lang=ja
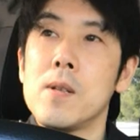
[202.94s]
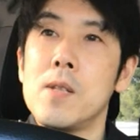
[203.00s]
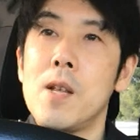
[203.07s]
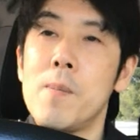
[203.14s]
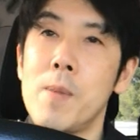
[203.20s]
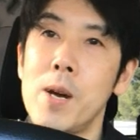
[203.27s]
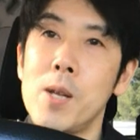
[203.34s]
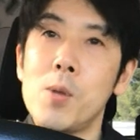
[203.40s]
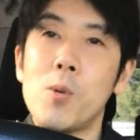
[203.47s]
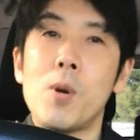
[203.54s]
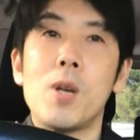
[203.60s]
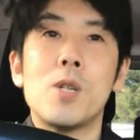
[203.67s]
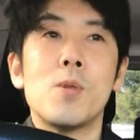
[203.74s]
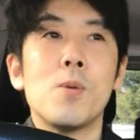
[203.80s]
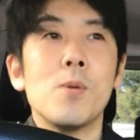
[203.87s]
名前と
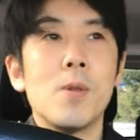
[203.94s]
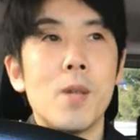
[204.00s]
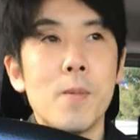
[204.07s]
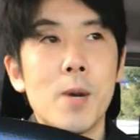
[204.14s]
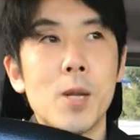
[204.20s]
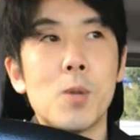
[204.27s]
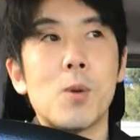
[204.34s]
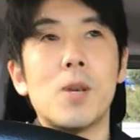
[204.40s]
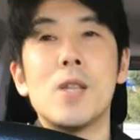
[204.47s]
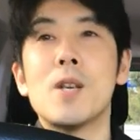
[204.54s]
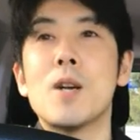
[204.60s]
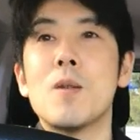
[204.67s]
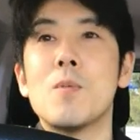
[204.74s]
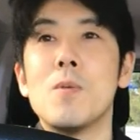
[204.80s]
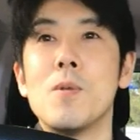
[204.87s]
か人の名前とかな
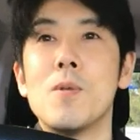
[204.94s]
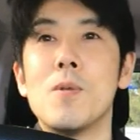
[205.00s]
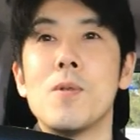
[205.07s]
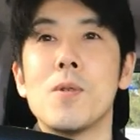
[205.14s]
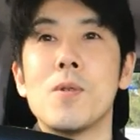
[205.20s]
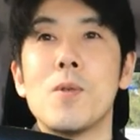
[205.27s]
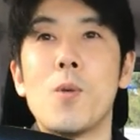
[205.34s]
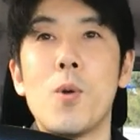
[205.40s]
んかこ